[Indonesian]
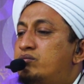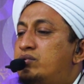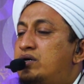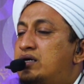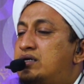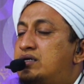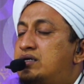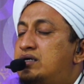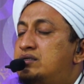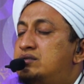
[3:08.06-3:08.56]

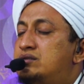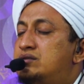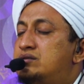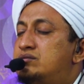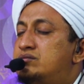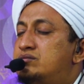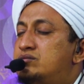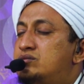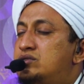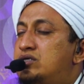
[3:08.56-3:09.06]

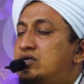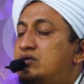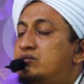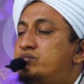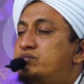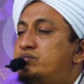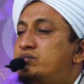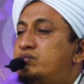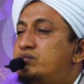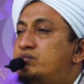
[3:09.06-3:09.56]
bahkan
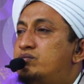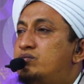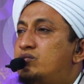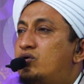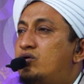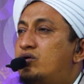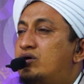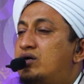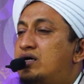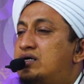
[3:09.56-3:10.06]
yang
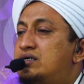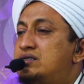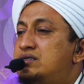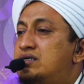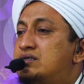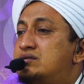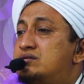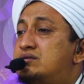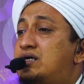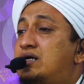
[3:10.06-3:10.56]
orang
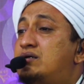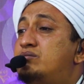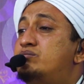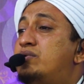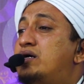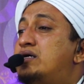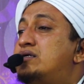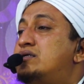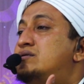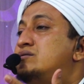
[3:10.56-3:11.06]
yang
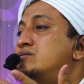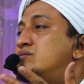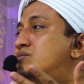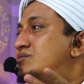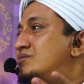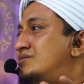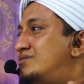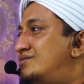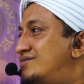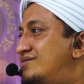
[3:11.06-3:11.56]
tampan
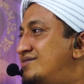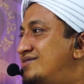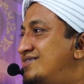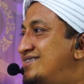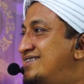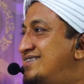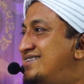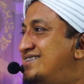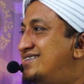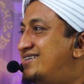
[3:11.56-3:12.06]

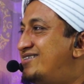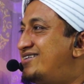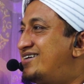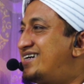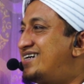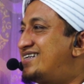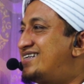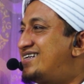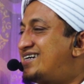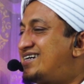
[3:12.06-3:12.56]

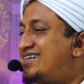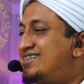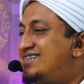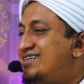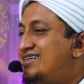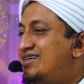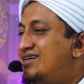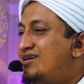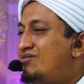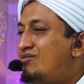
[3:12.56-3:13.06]
katakan,
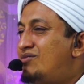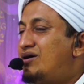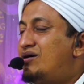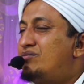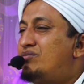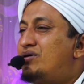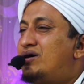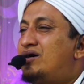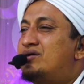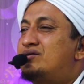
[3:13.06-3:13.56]

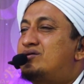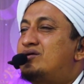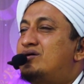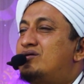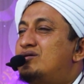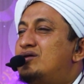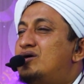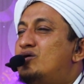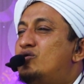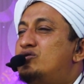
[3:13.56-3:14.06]
ma
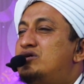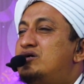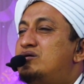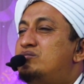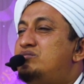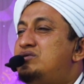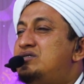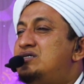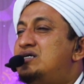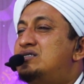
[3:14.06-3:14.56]
ba'atsallahu
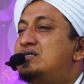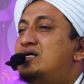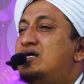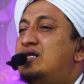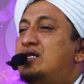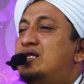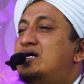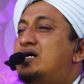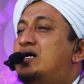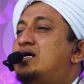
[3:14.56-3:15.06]
nabiyan
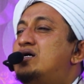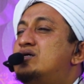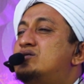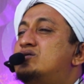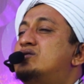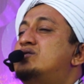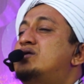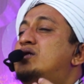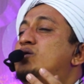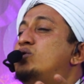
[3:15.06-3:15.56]
illa
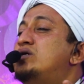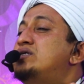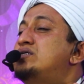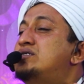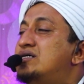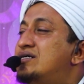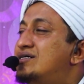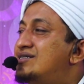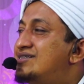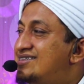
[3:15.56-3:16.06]
hasanal
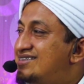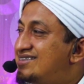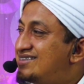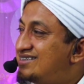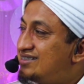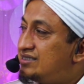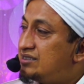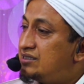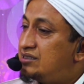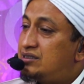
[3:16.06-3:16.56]
wajah.
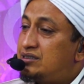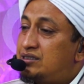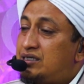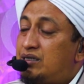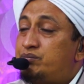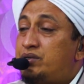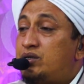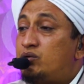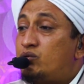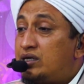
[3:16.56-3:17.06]

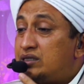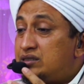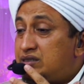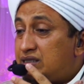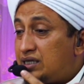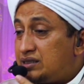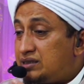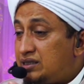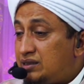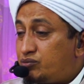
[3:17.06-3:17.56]
hampir
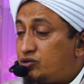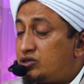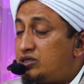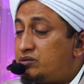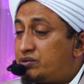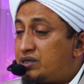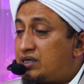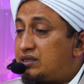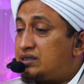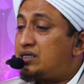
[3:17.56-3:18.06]
wajahnya
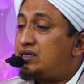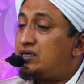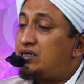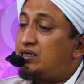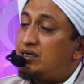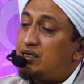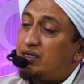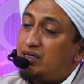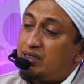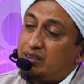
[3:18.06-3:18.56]
pun diperhatikan
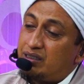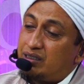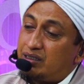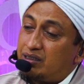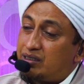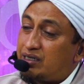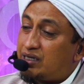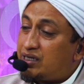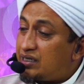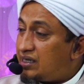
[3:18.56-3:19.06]
oleh
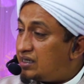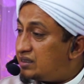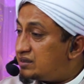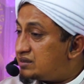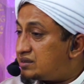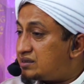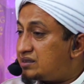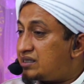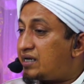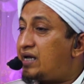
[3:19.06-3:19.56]
Allah orang yang
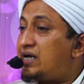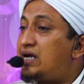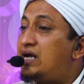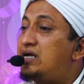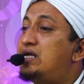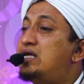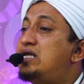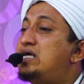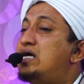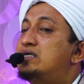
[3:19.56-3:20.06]
ganteng yang
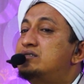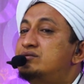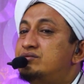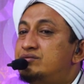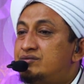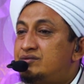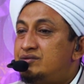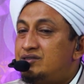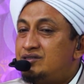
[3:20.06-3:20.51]
enak dilihat